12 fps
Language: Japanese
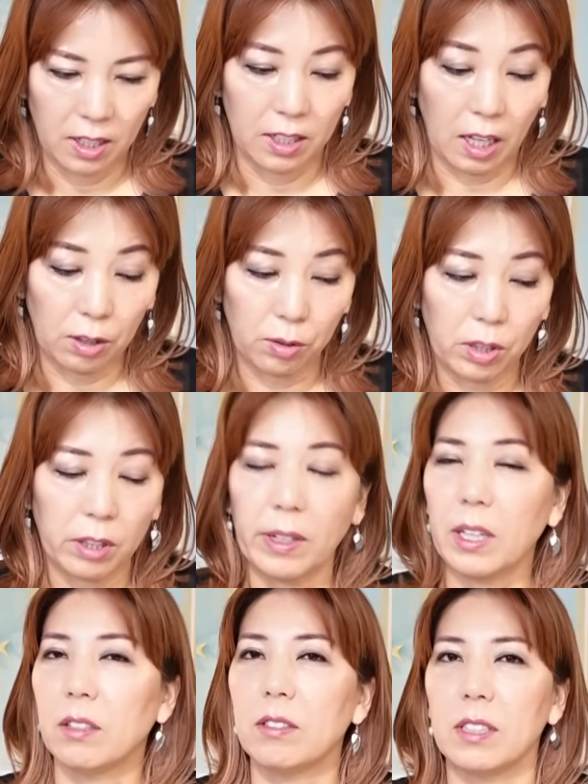やる時は
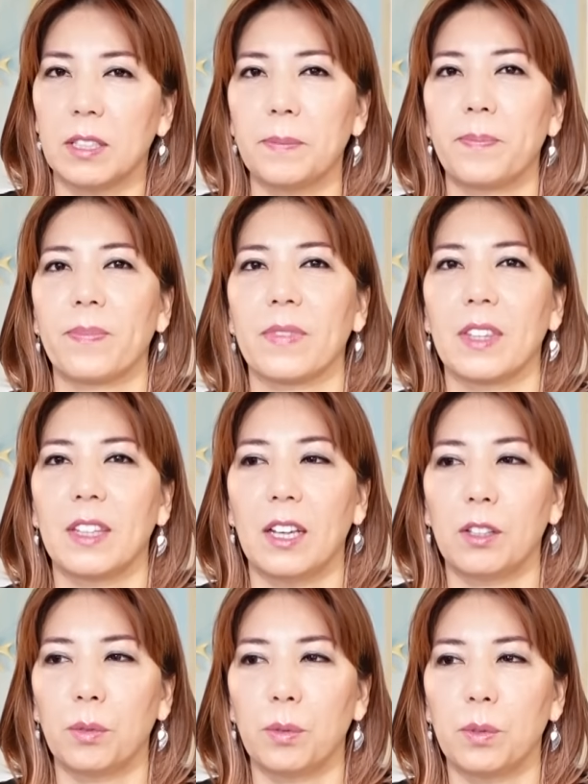やるし、
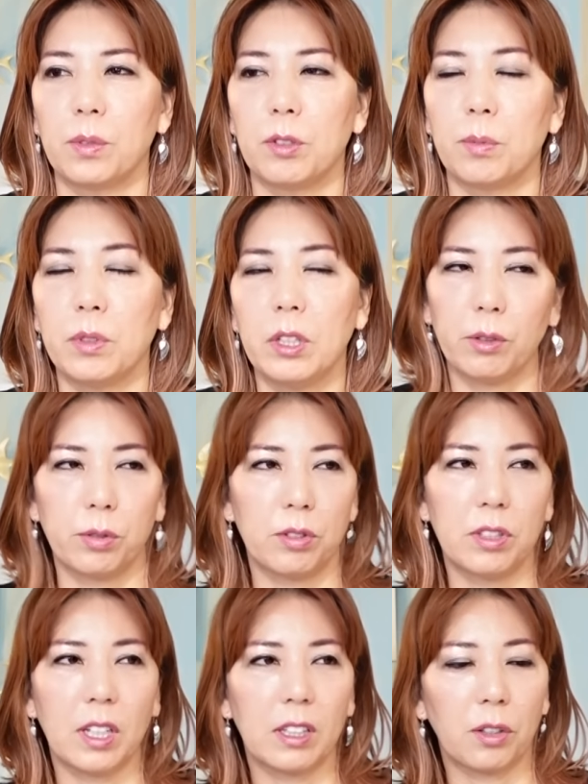自分では普
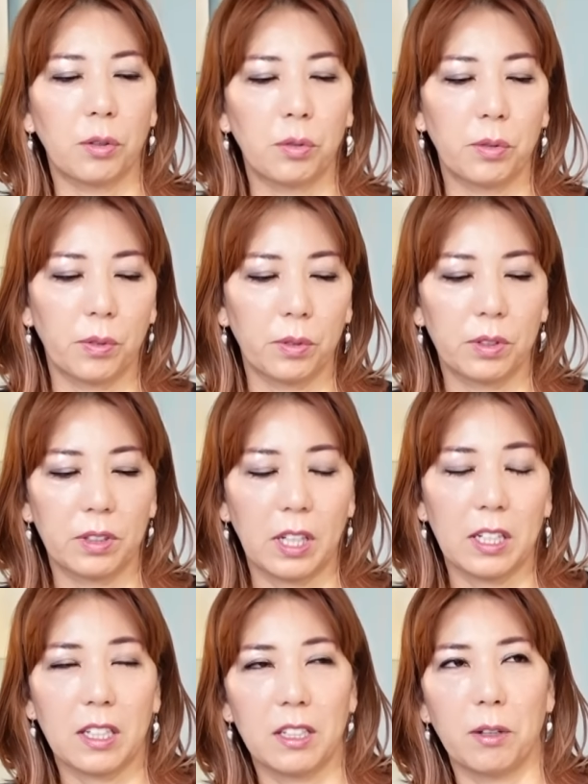通にやったことを
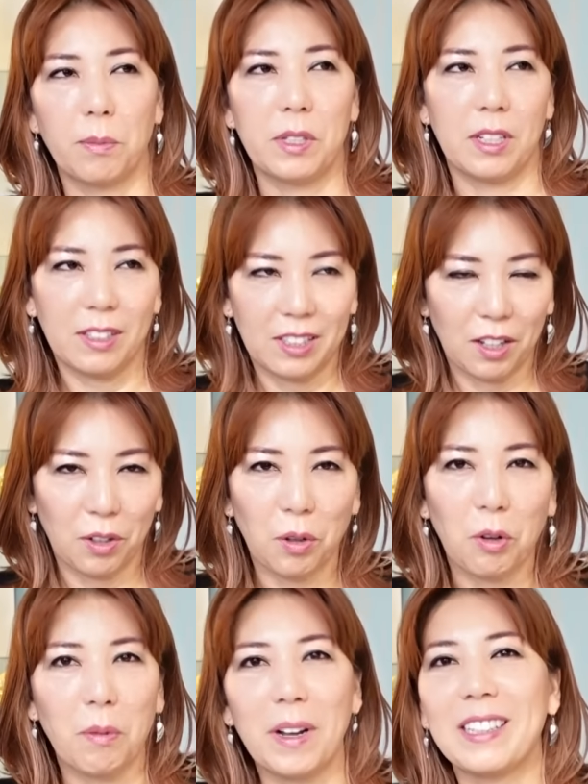他者にはめちゃくちゃ
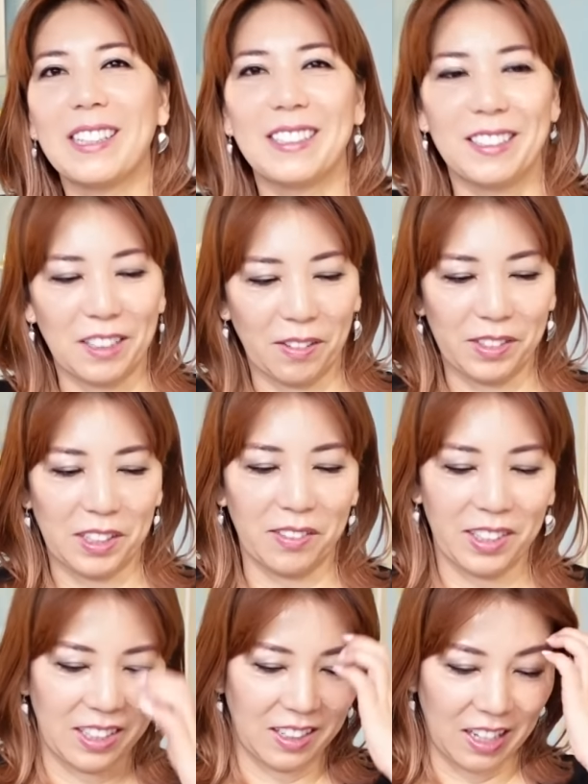喜ばれたりするかもしれ
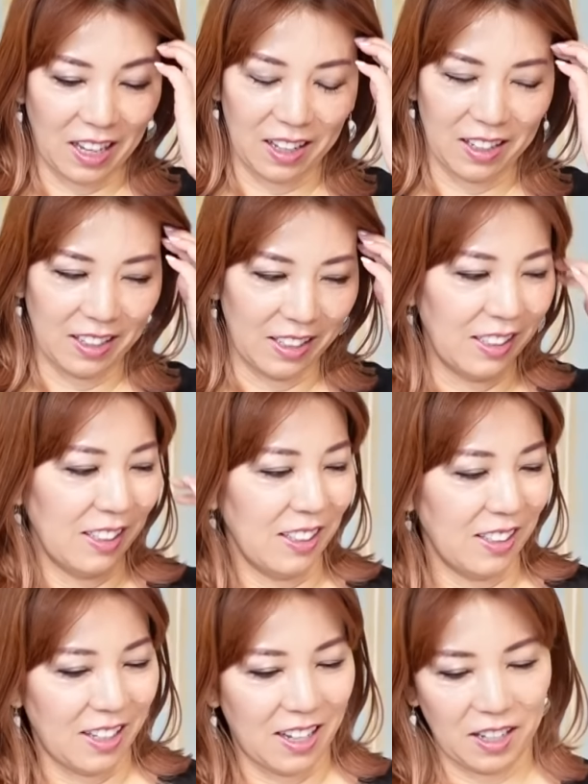ませんね。
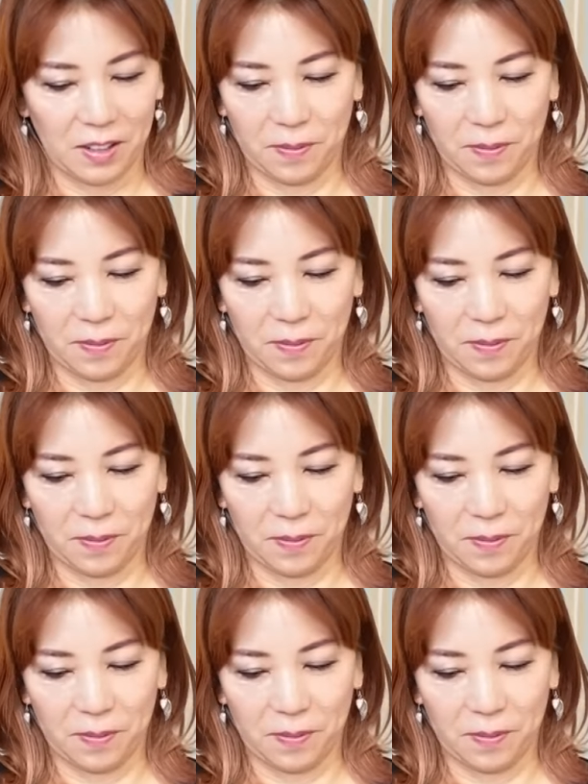はい、